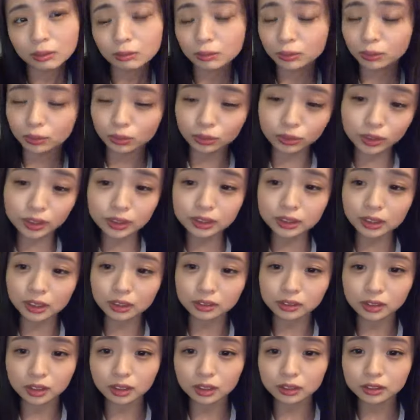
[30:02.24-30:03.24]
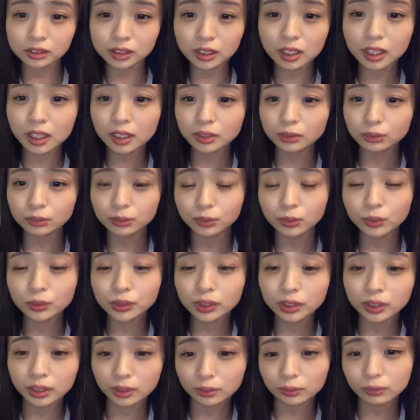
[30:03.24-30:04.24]
でも豊田市がさ世界の
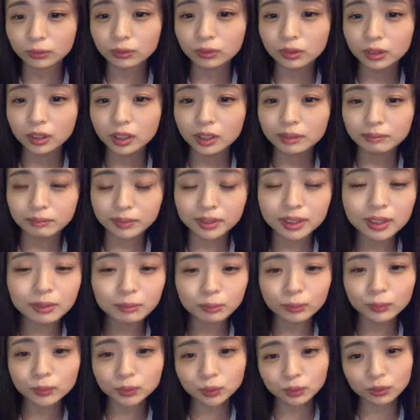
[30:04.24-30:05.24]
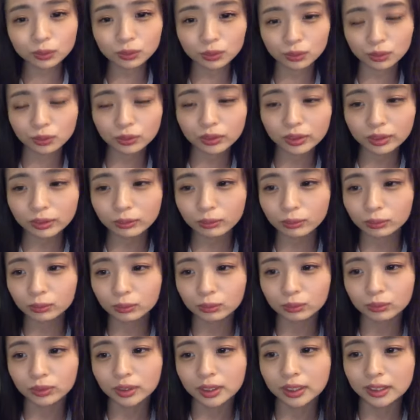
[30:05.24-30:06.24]
トヨタだよみんなもうちょっとトヨタのこ
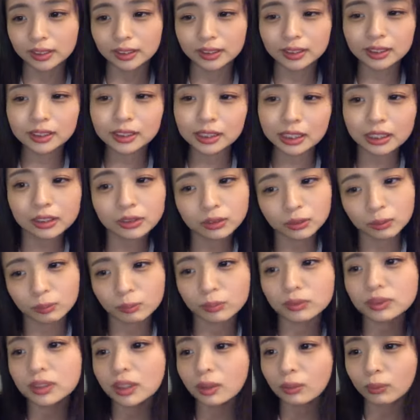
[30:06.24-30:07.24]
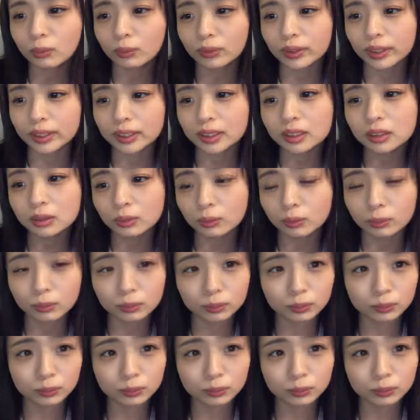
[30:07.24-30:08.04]
とをねいいなって思った方がいいよ